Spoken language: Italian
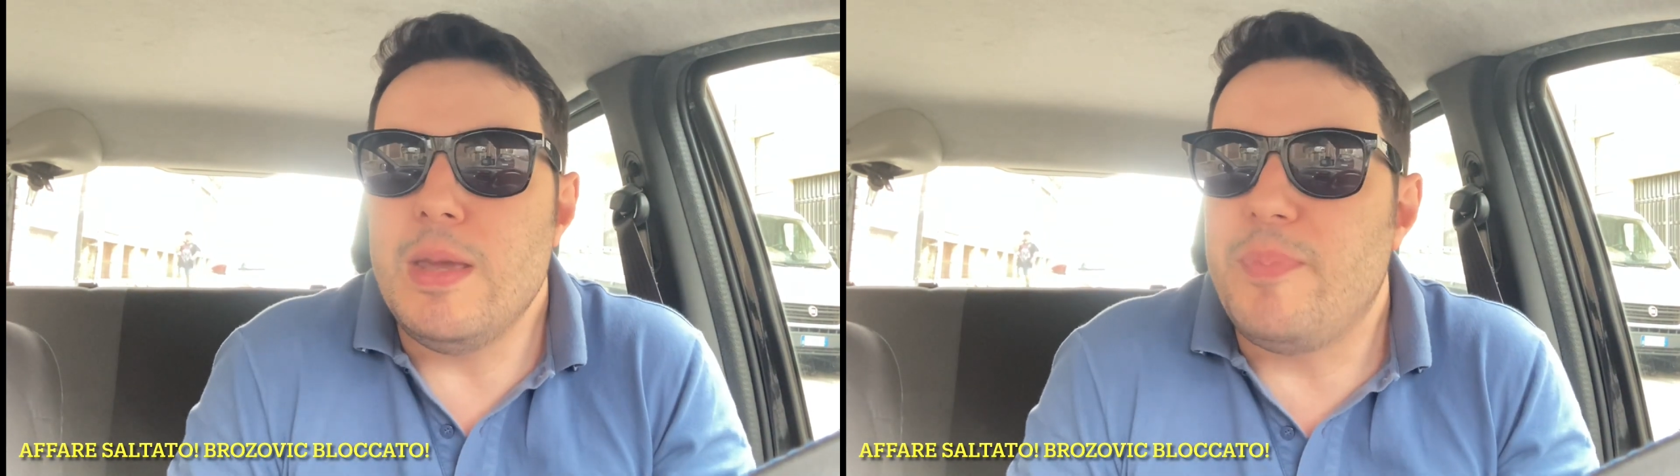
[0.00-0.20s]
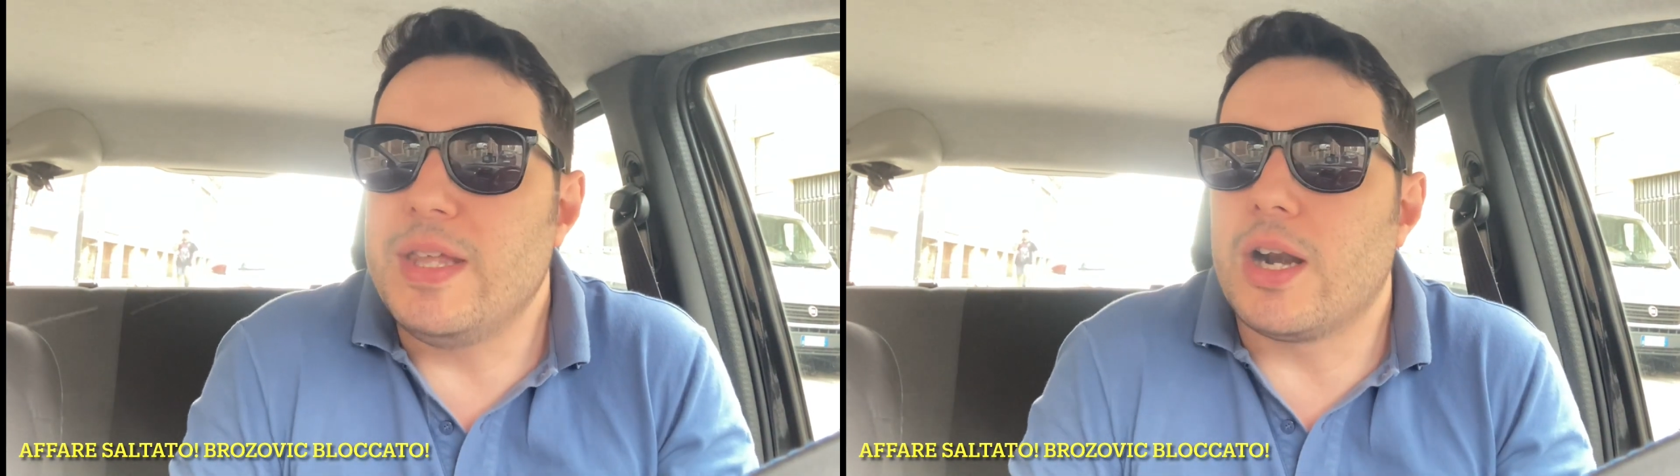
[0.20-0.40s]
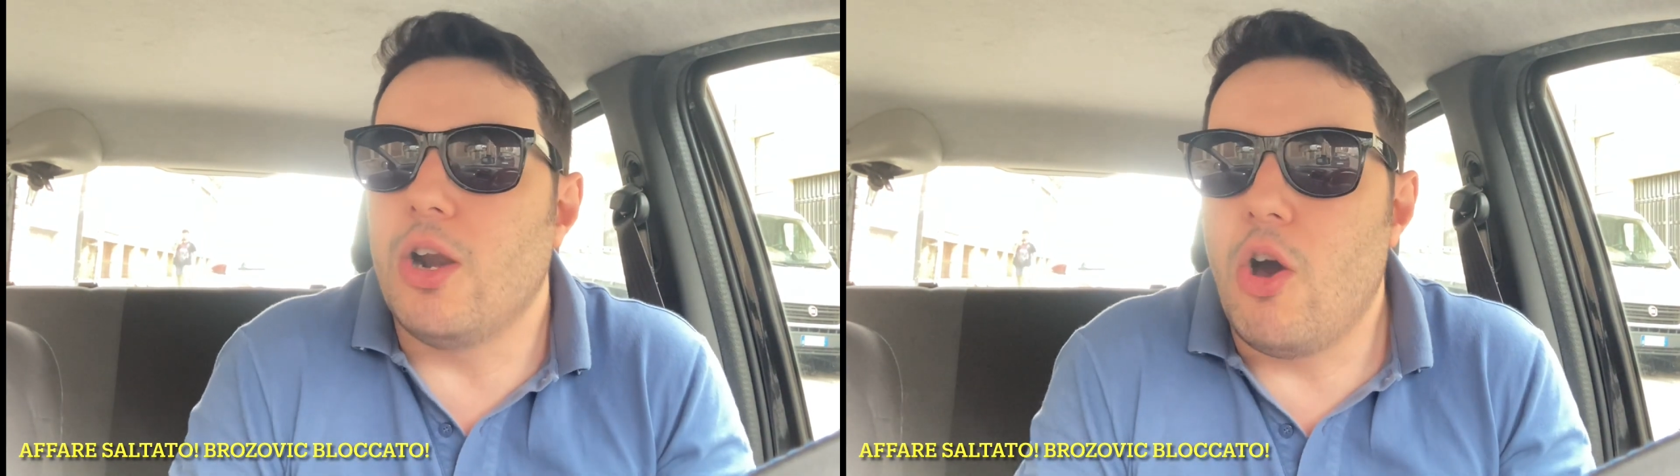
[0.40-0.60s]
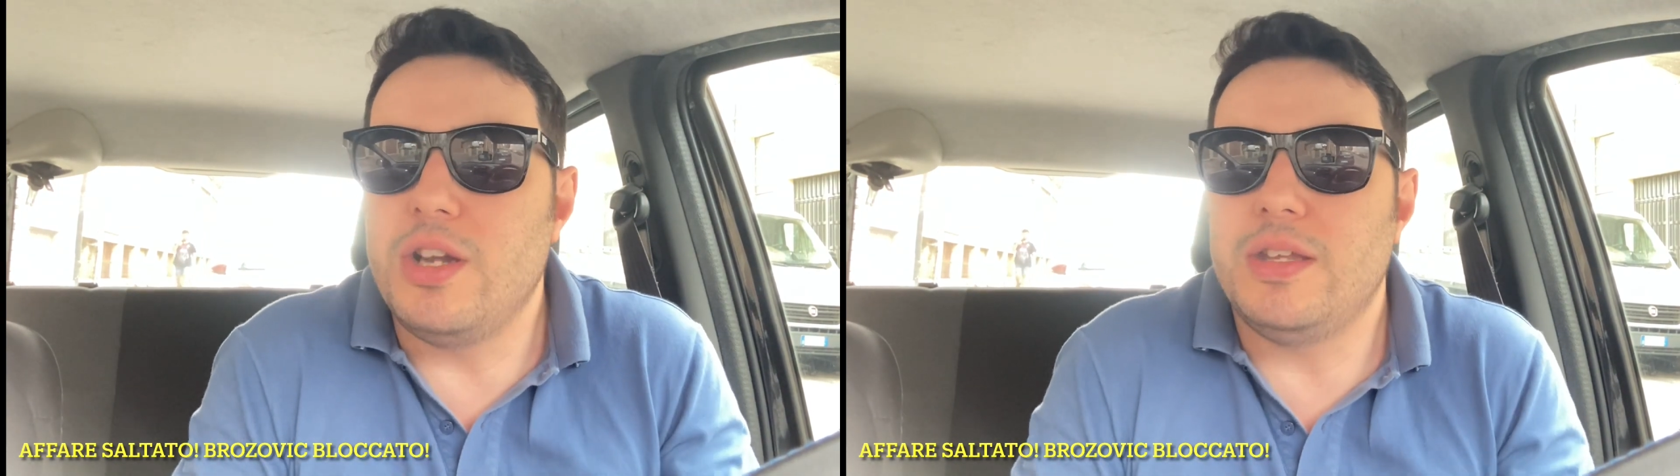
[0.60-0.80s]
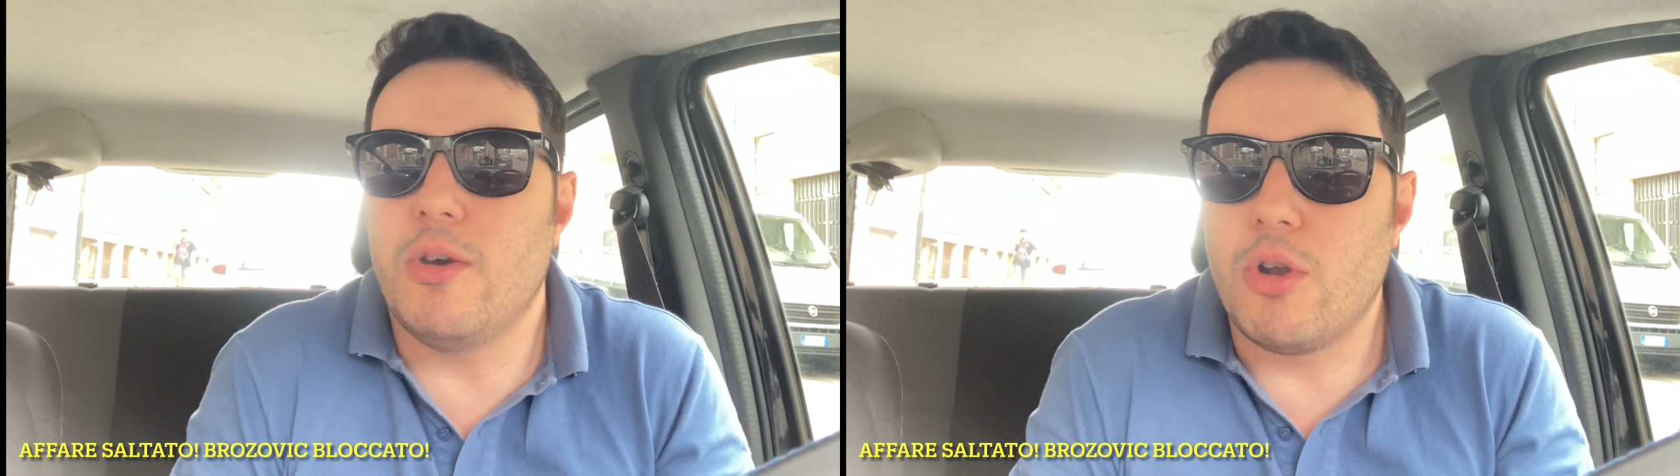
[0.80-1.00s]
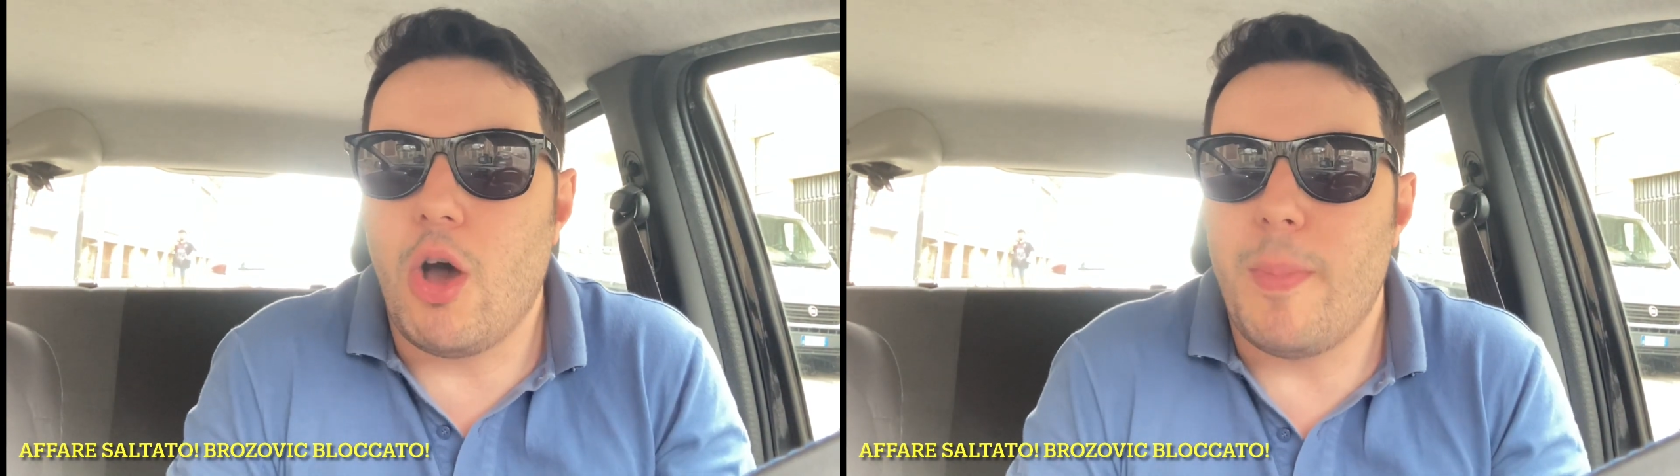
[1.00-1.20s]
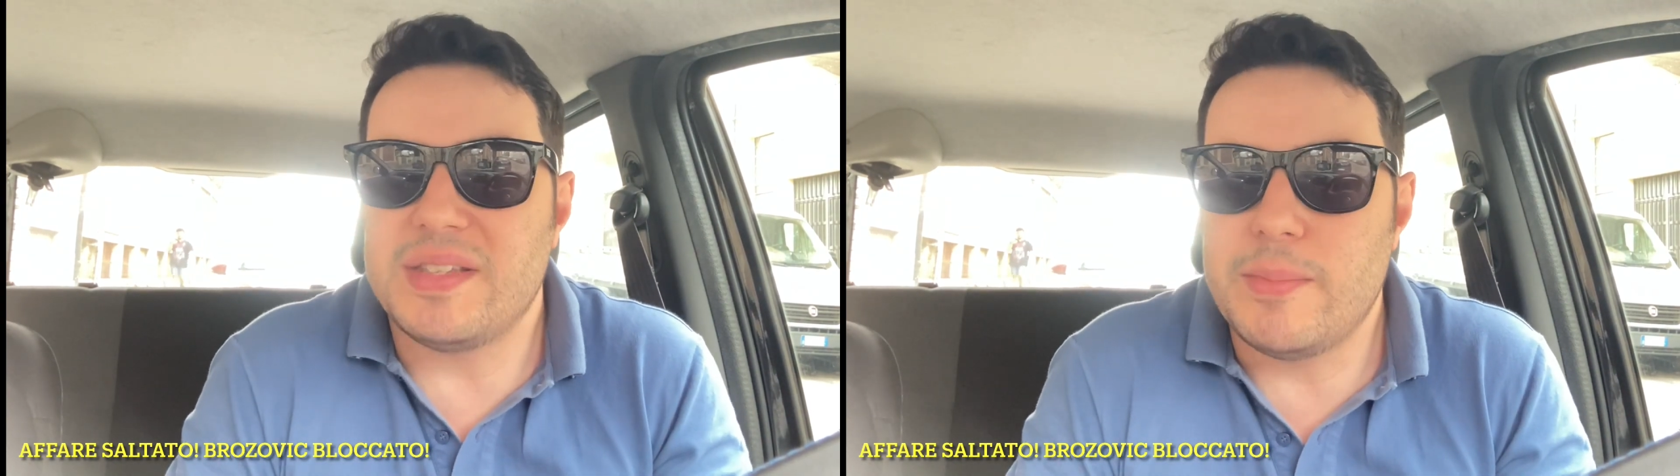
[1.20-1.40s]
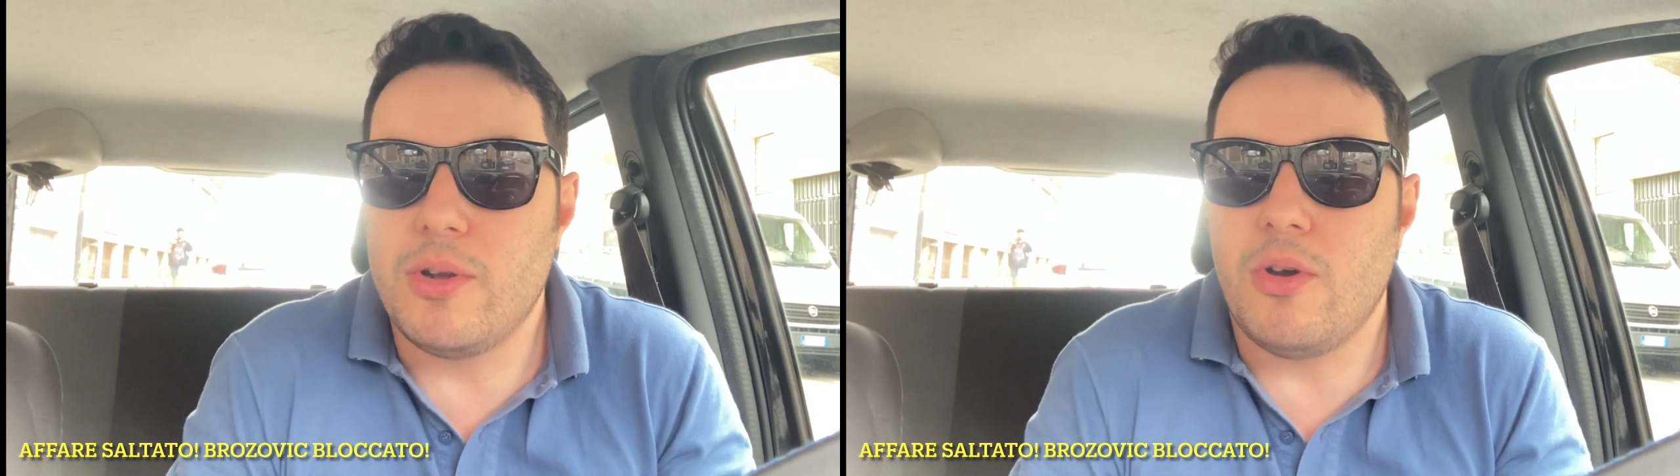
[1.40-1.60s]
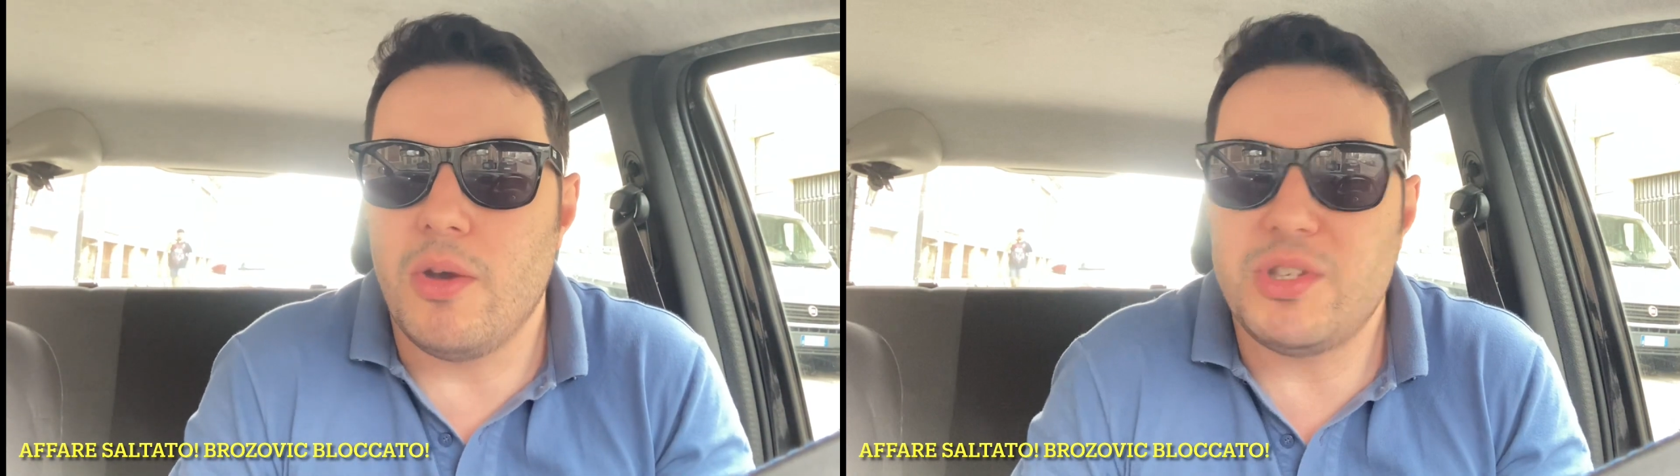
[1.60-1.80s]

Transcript: i pirloni d'Europa, siamo noi.